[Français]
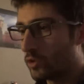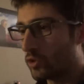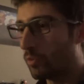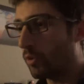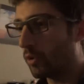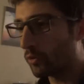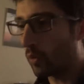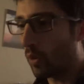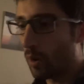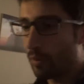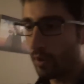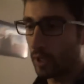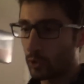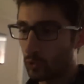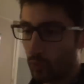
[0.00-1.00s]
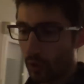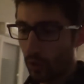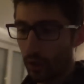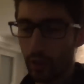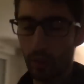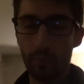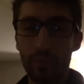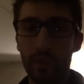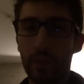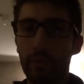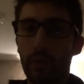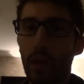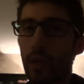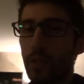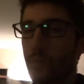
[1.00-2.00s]
j'en prends trois par jour et puis
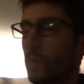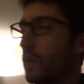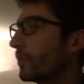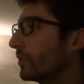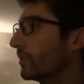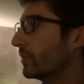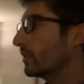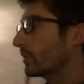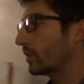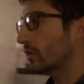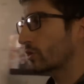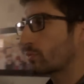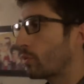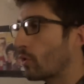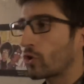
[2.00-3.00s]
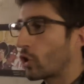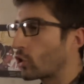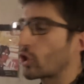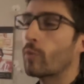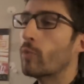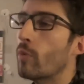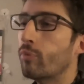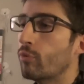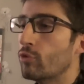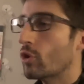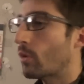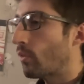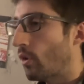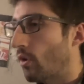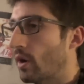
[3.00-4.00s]
voilà, histoire de quand je peux, j'en peux plus,
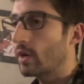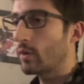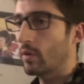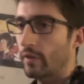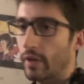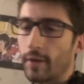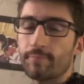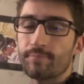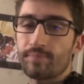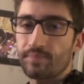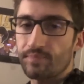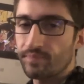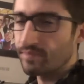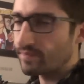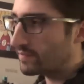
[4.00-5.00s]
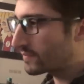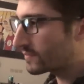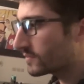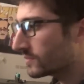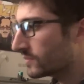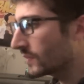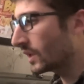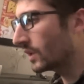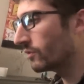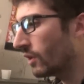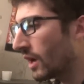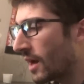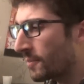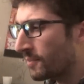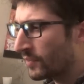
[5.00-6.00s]
j'en prends un. Quoi, voilà.
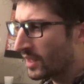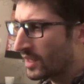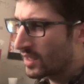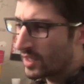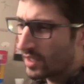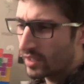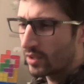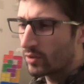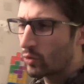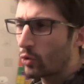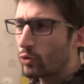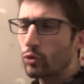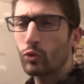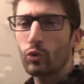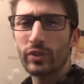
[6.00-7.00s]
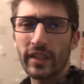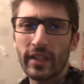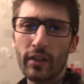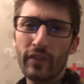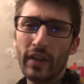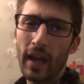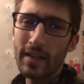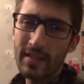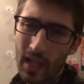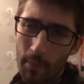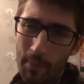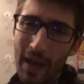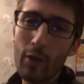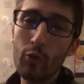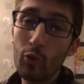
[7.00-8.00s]
Voilà. Donc du coup, cette LBRL ne
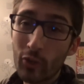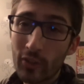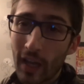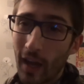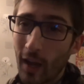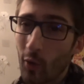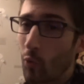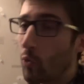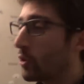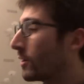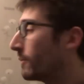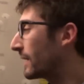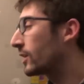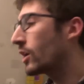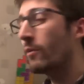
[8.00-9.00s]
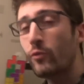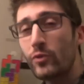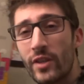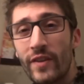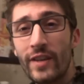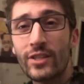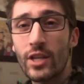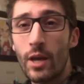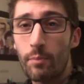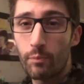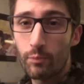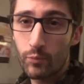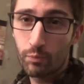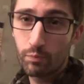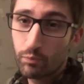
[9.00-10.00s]
sera pas ultra longue, mais comme vous avez déjà,
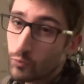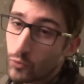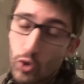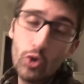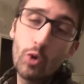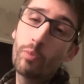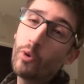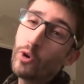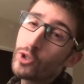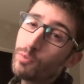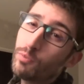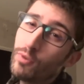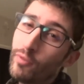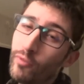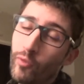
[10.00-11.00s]
je suppose, pu le